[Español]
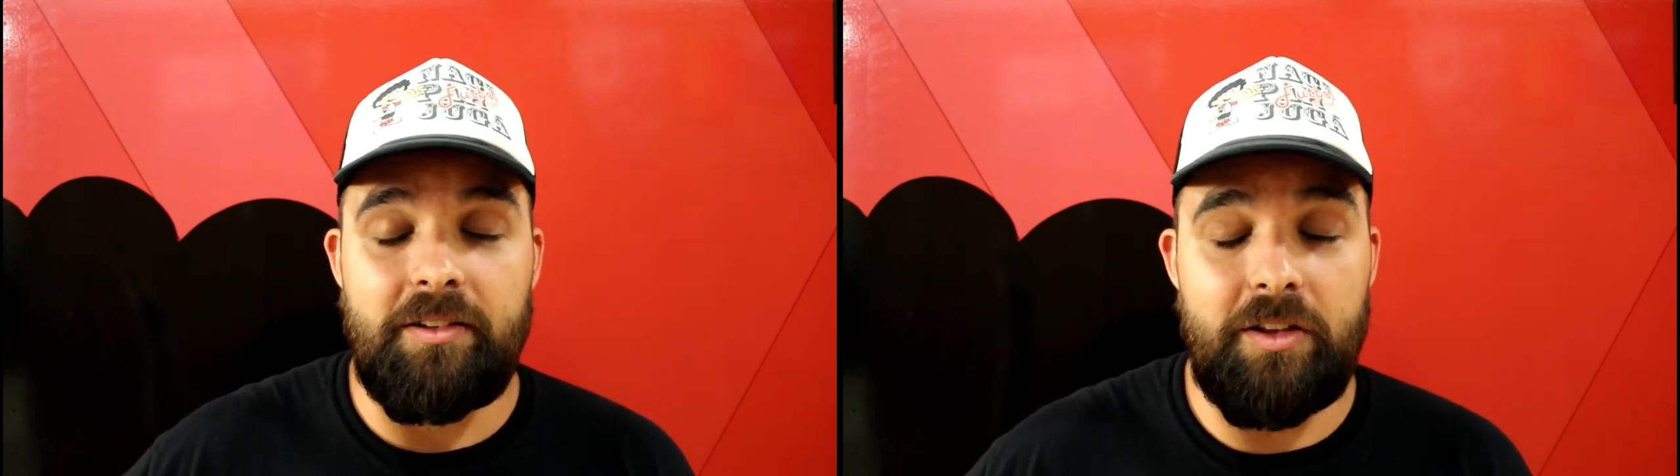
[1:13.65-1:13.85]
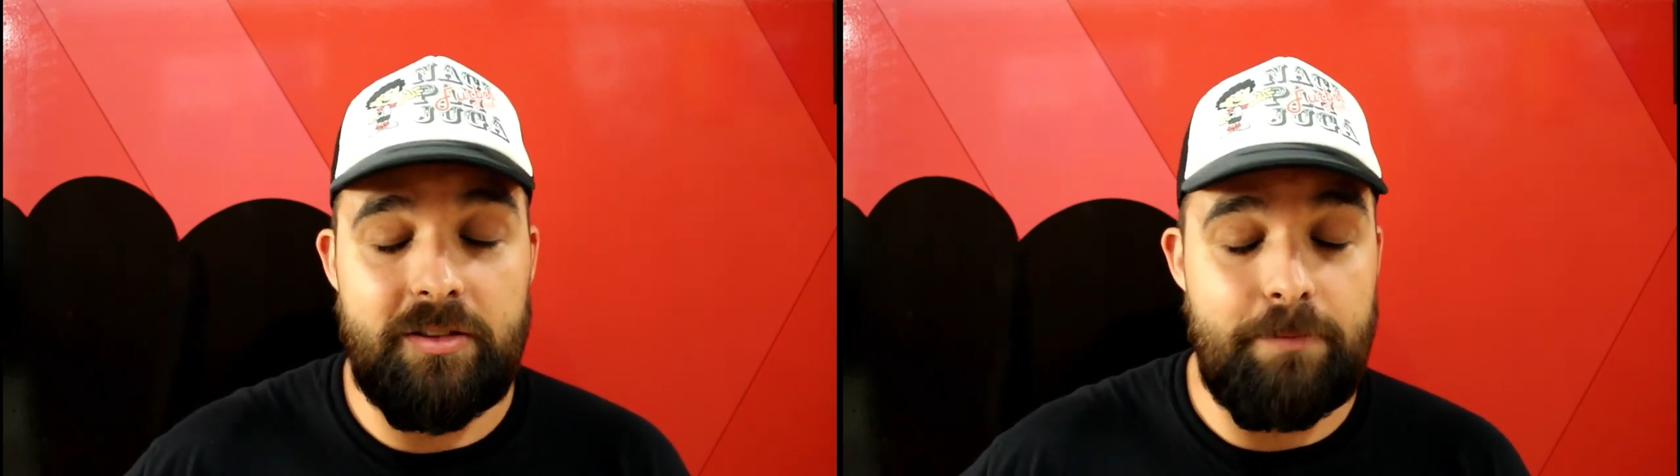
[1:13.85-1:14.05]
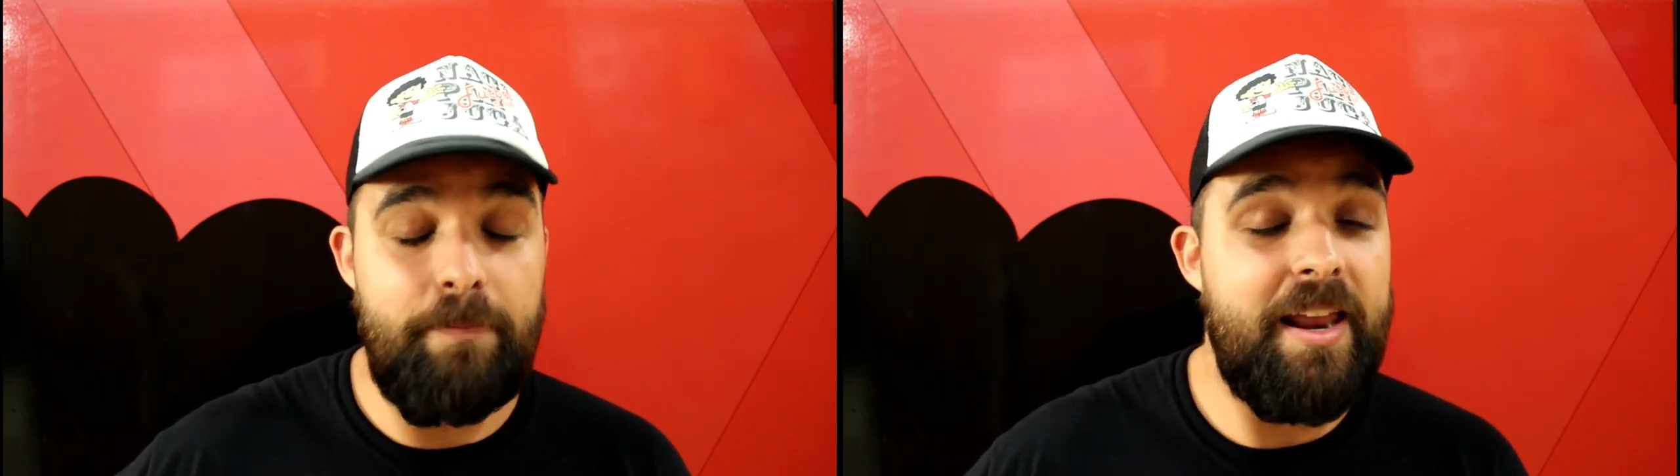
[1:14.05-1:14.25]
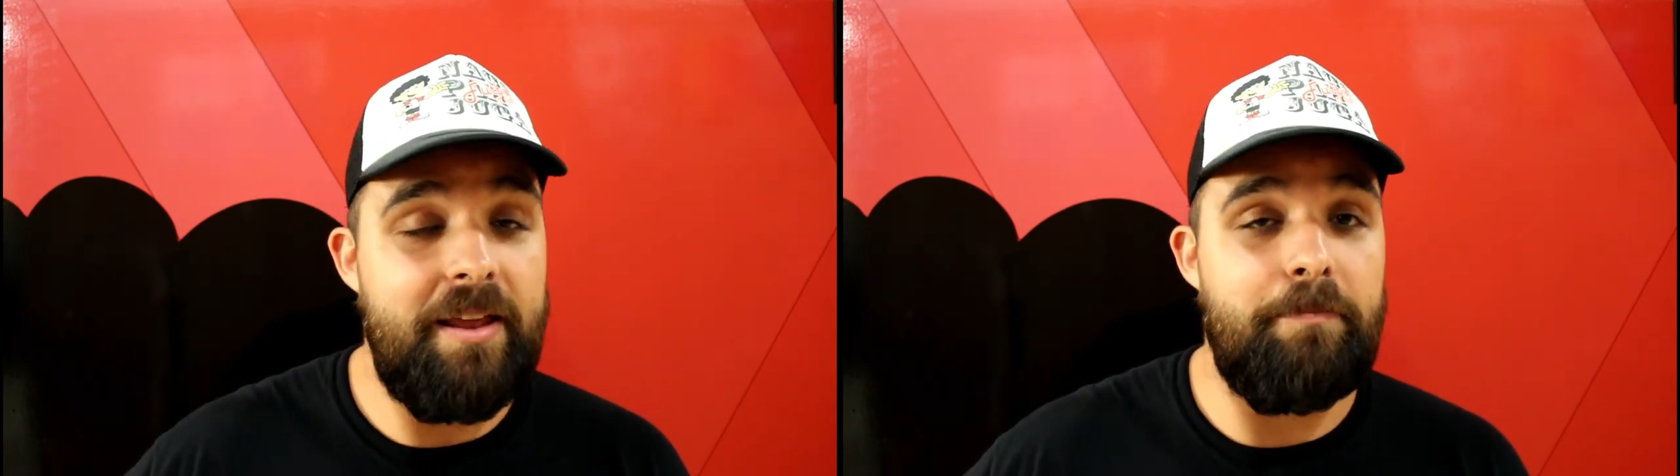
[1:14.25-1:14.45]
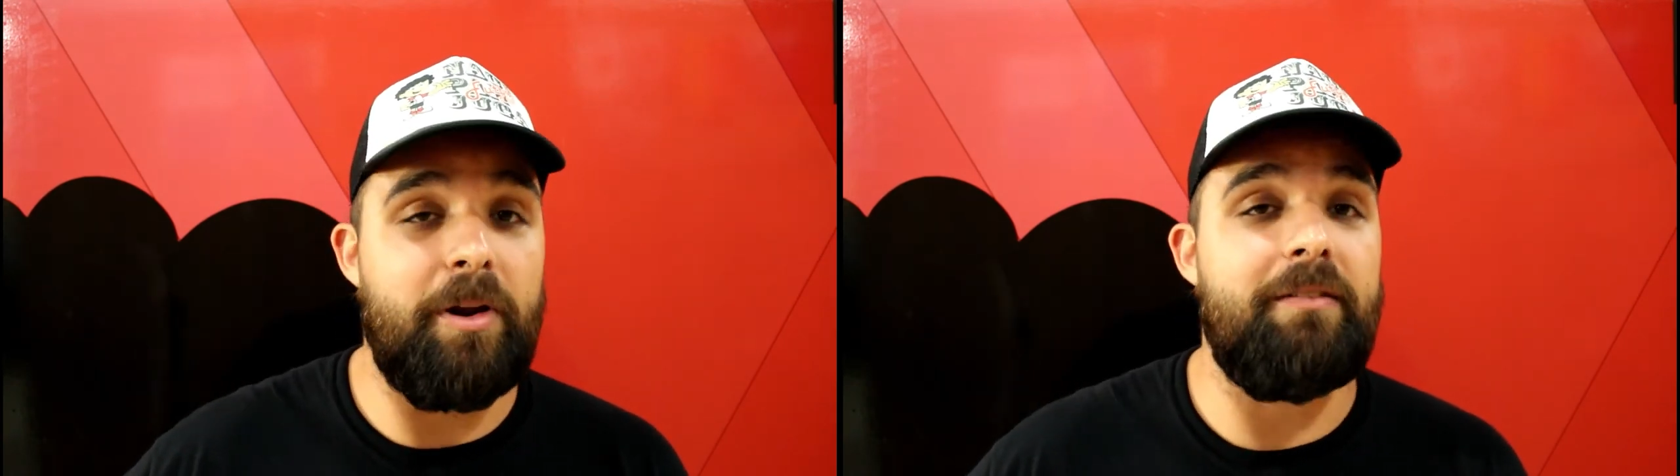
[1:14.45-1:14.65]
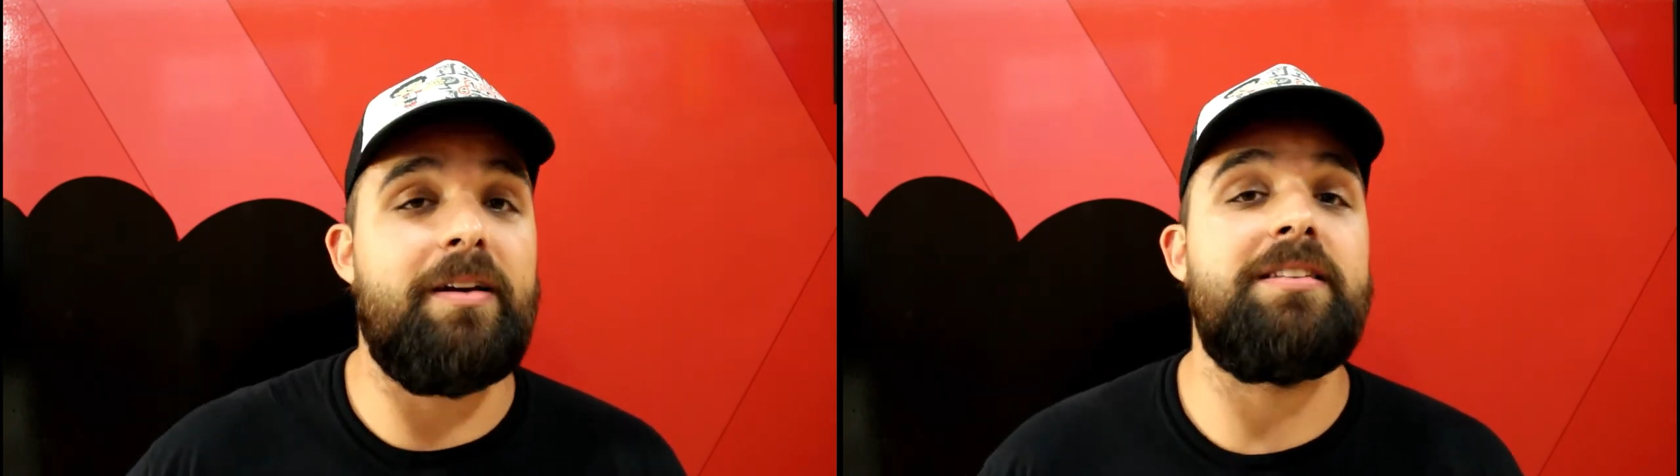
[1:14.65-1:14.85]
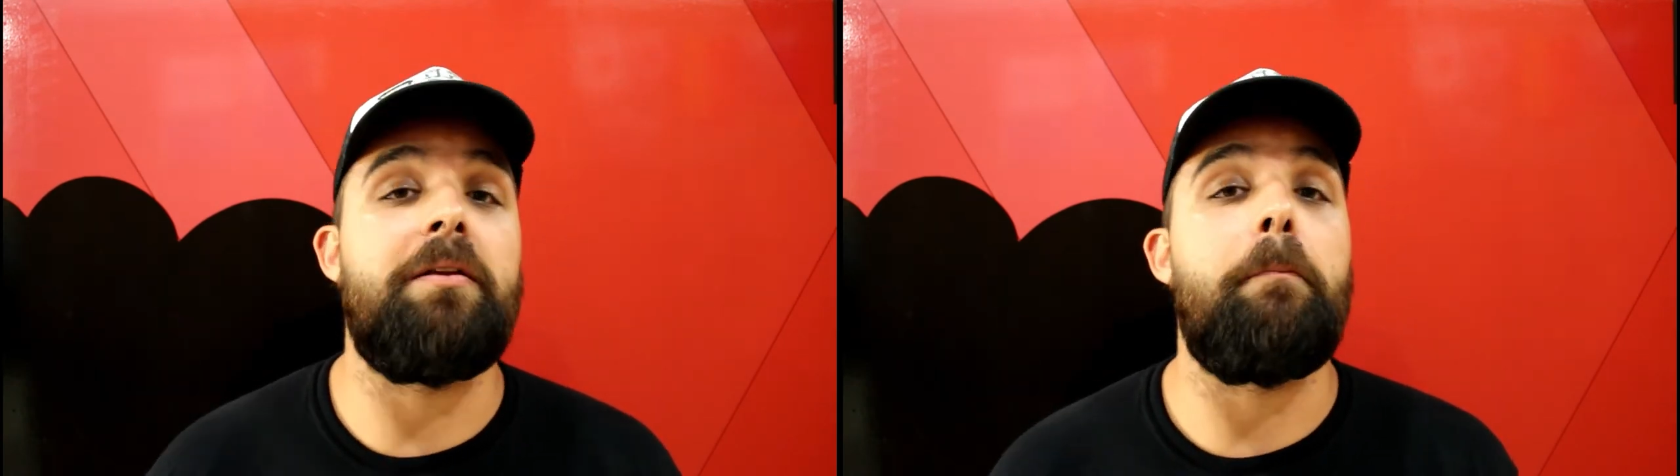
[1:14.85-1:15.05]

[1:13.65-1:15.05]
No se esperen porque va a ser